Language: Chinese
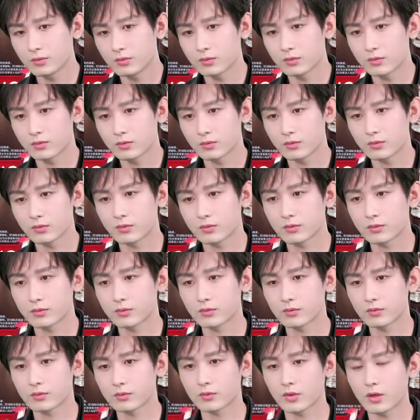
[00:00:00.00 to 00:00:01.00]
战突破自
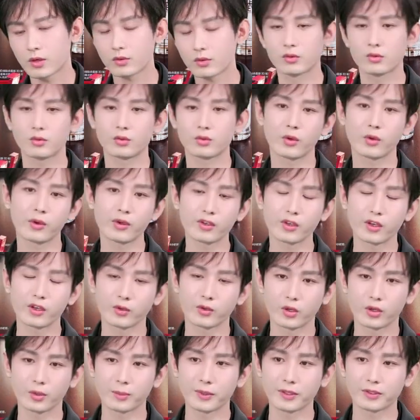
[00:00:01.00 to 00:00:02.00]
己。呃，作为演
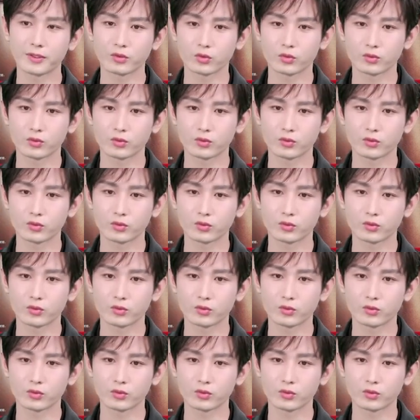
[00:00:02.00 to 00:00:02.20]
员嘛，